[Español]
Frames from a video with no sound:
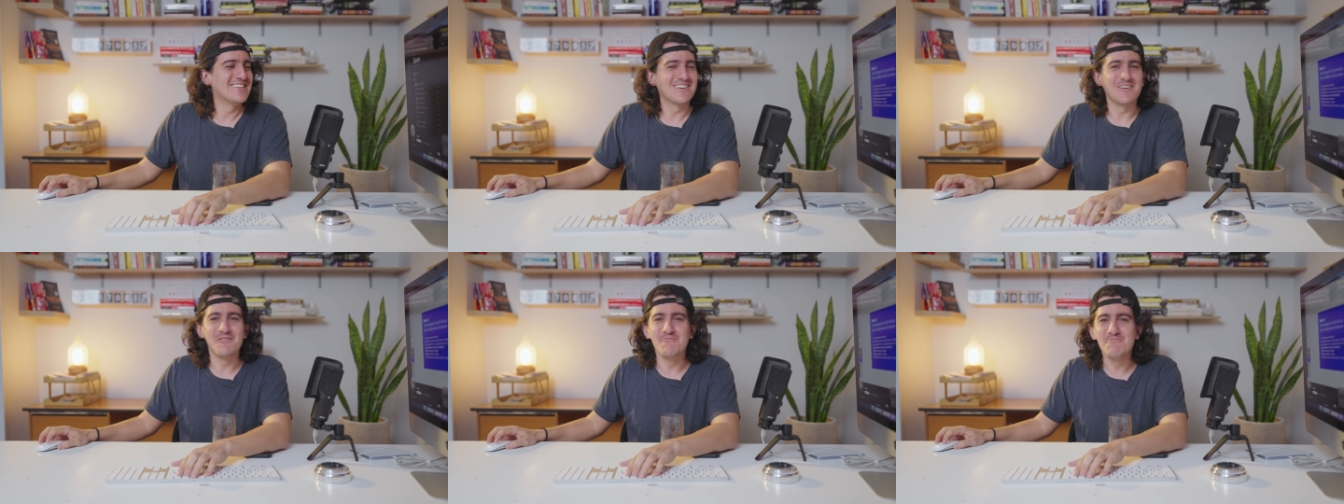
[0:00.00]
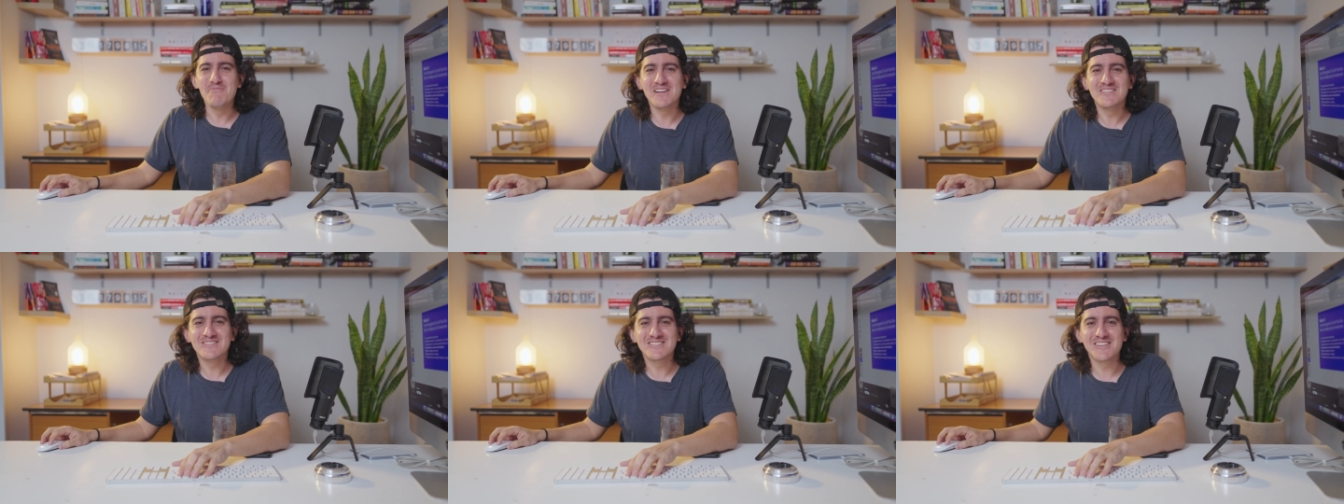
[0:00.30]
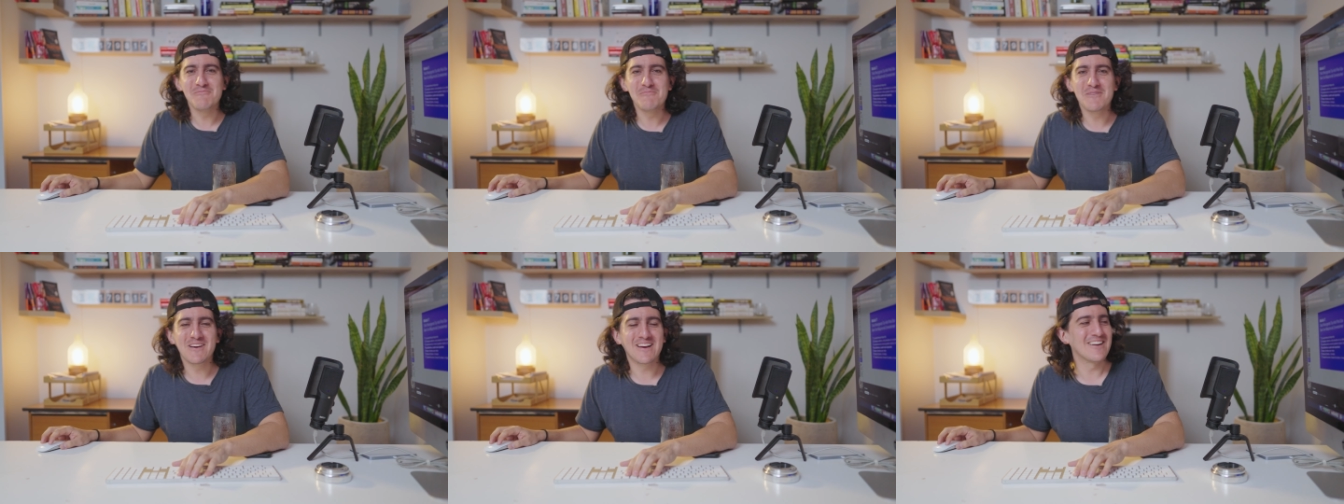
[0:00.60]

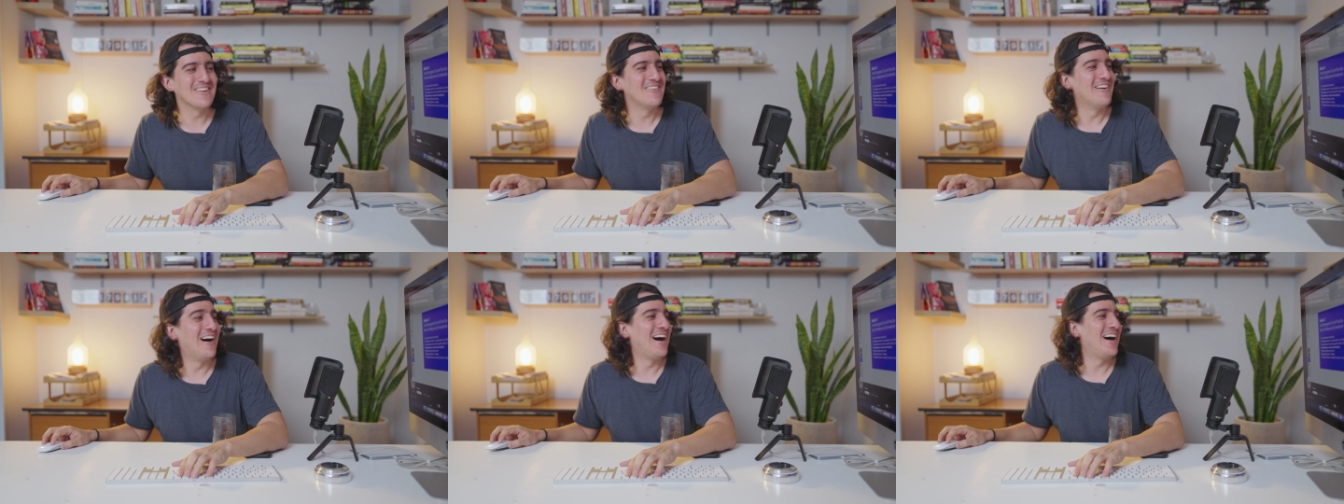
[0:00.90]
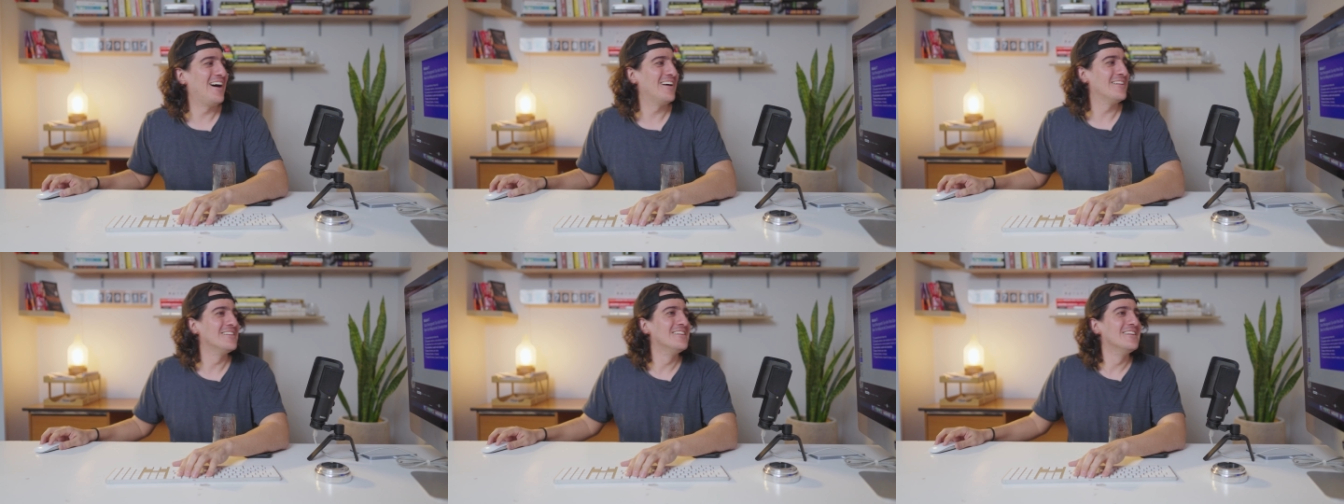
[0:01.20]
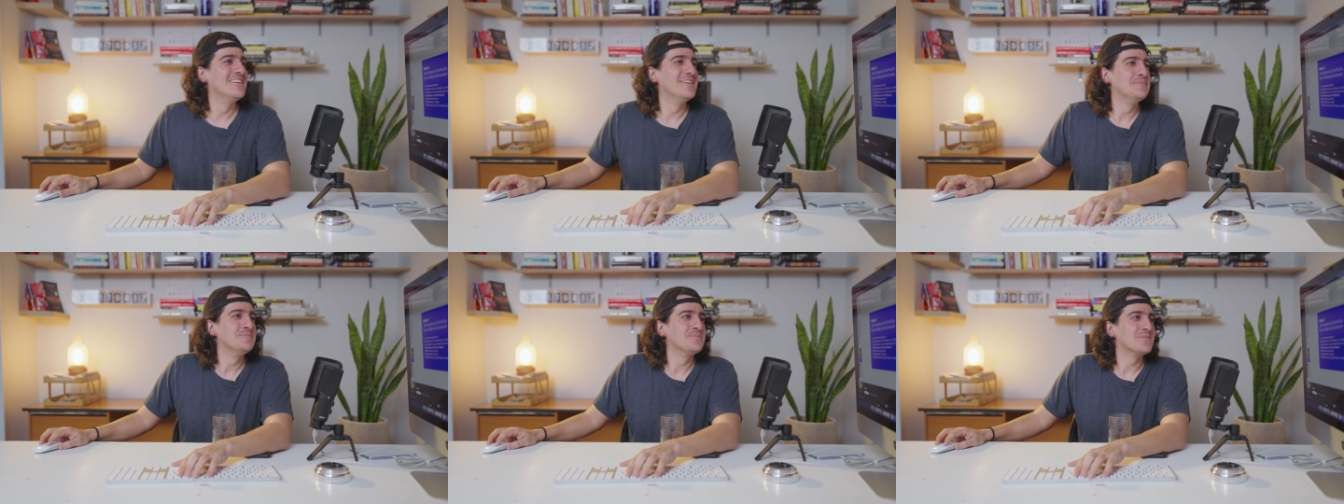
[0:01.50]
Convénzanme que no. Ah.
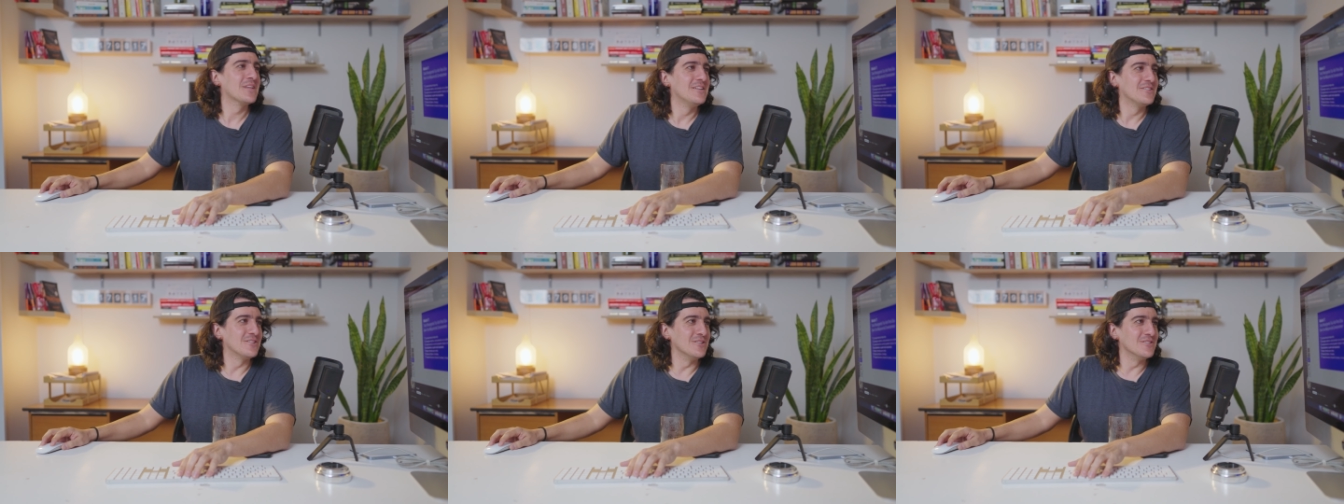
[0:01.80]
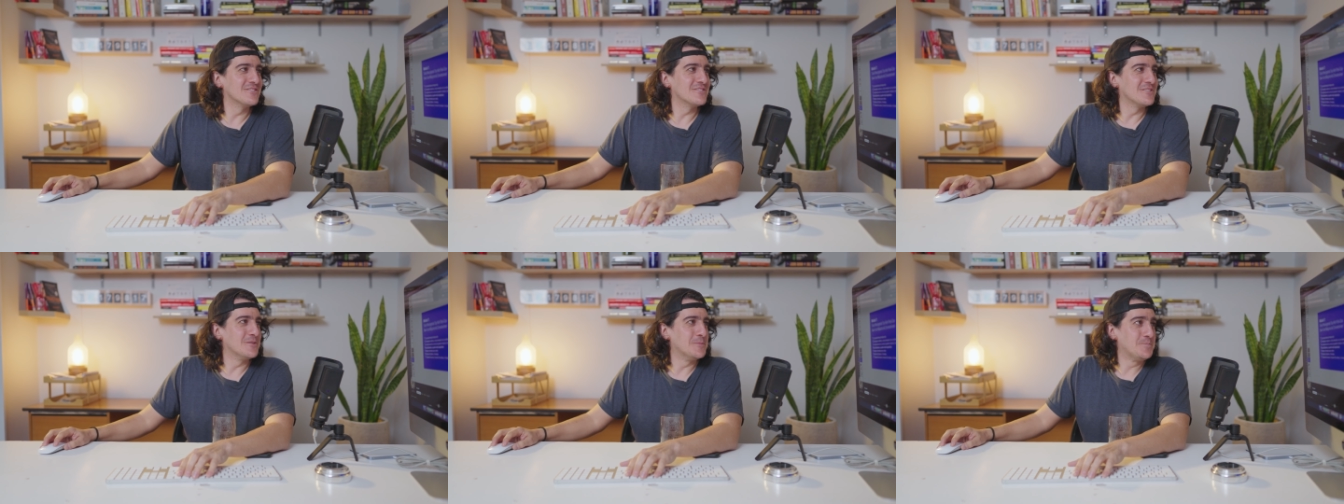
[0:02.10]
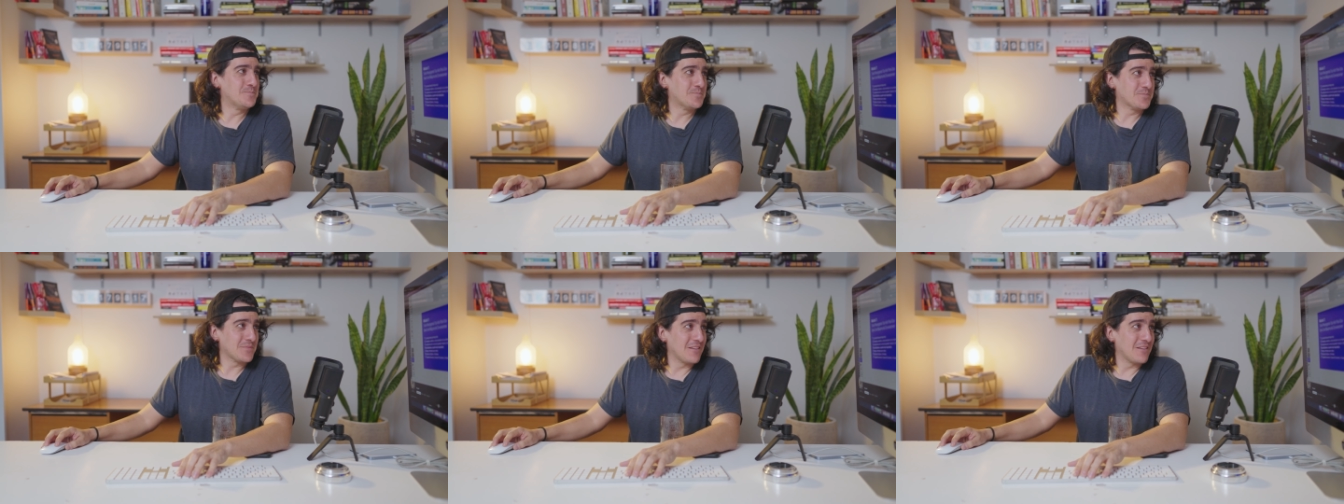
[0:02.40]
Entonces,